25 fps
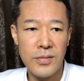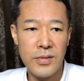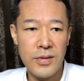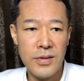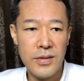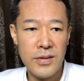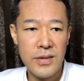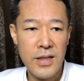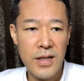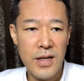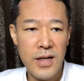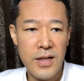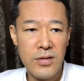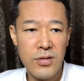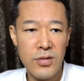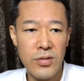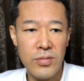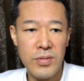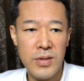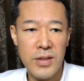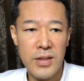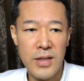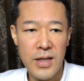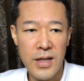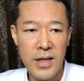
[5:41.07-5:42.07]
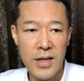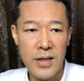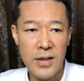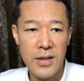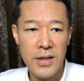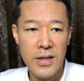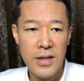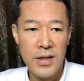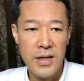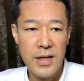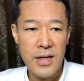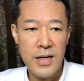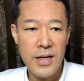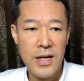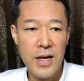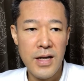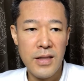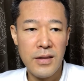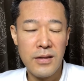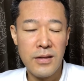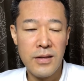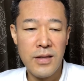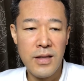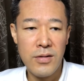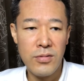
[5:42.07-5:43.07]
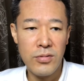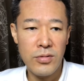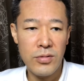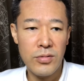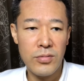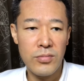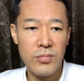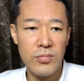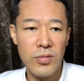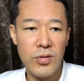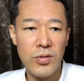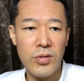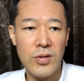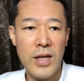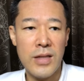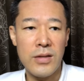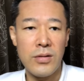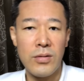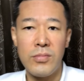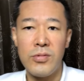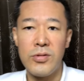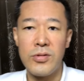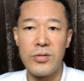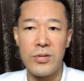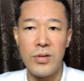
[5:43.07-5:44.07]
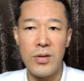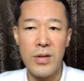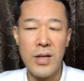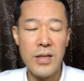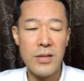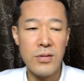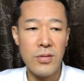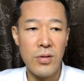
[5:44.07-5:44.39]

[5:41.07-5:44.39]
佐賀急便が、えやってるものやと思うんですよね。